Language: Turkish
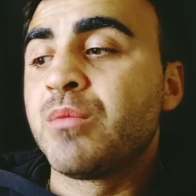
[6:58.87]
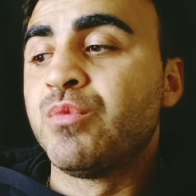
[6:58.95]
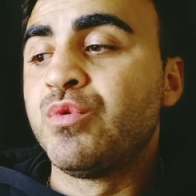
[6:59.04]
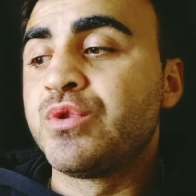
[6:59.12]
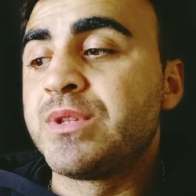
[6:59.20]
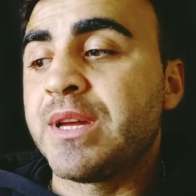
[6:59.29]

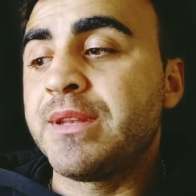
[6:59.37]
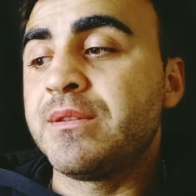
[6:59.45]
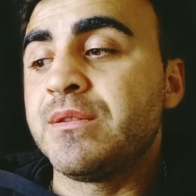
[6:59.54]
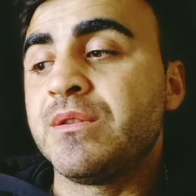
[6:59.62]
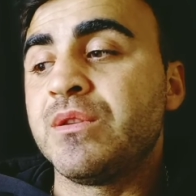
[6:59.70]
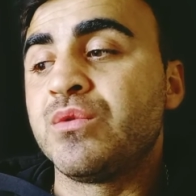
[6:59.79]
Bu yüzden
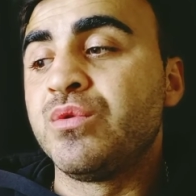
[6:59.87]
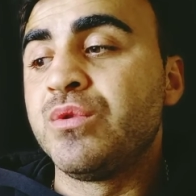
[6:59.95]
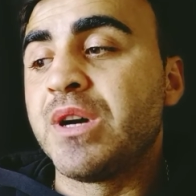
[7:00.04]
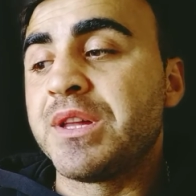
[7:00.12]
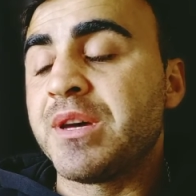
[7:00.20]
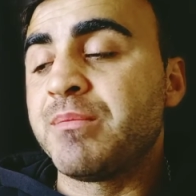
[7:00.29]

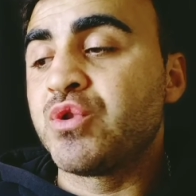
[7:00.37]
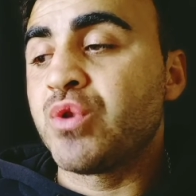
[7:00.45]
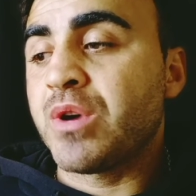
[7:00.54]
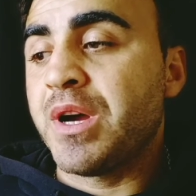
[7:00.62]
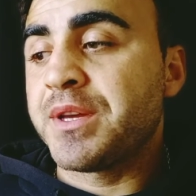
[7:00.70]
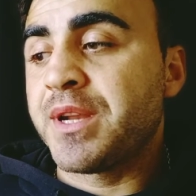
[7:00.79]
dünyada
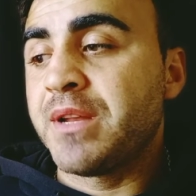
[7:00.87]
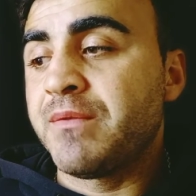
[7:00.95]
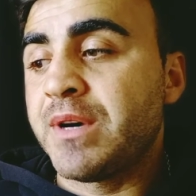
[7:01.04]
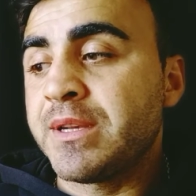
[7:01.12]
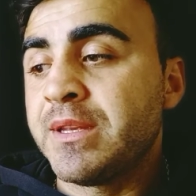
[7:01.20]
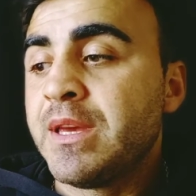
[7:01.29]
birçok hayranı var